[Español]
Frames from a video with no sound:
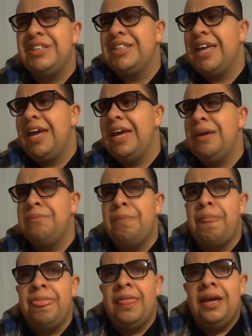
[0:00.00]
que
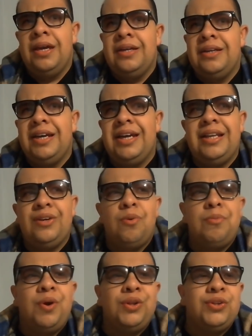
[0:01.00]
él,
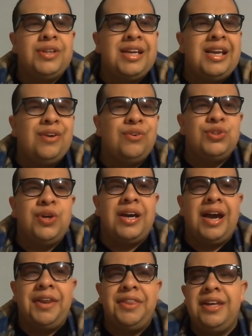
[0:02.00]
como cuando tenía el negocio de
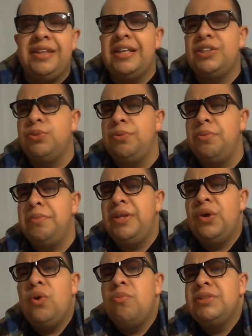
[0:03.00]
carnitas, subí un
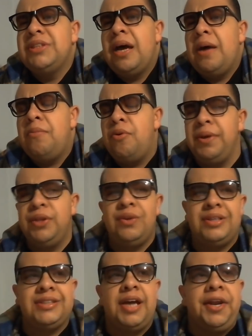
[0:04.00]
video cómo estaba moviendo
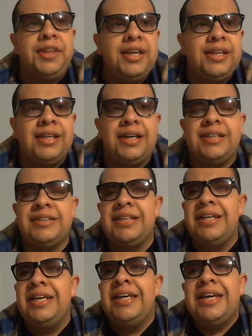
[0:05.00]
las carnitas,
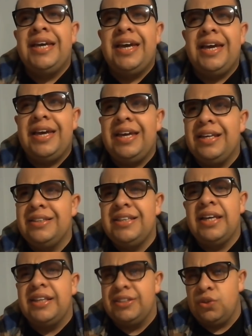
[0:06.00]
eh,
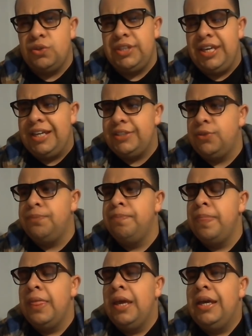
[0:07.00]
ciertas cosillas, ¿no?
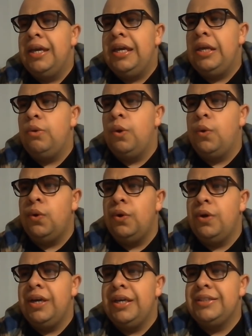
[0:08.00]
Y
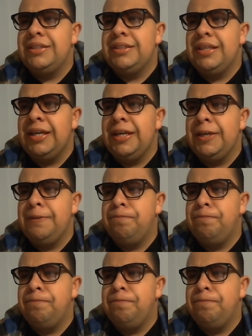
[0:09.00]
luego, este,